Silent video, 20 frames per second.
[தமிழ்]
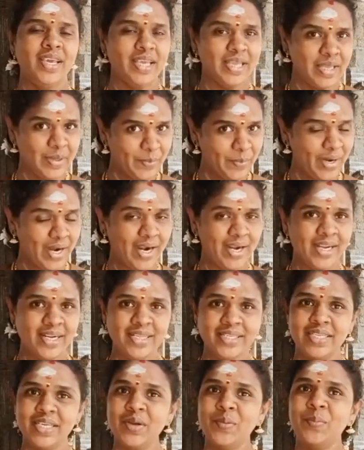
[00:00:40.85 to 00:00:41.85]
இந்த
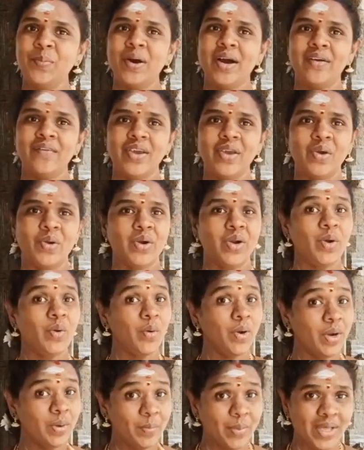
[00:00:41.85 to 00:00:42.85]
பாடல் திருப்பாவையோட
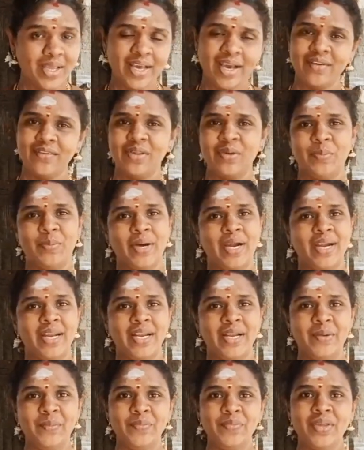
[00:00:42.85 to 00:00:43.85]
ஒன்பதாவது
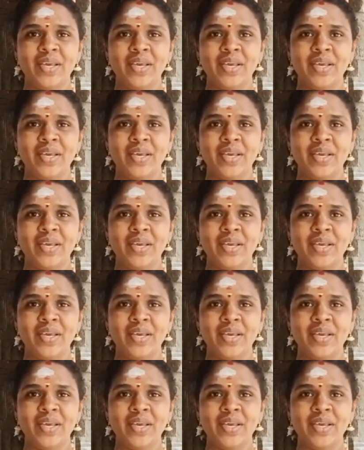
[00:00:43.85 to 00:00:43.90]
பாடல்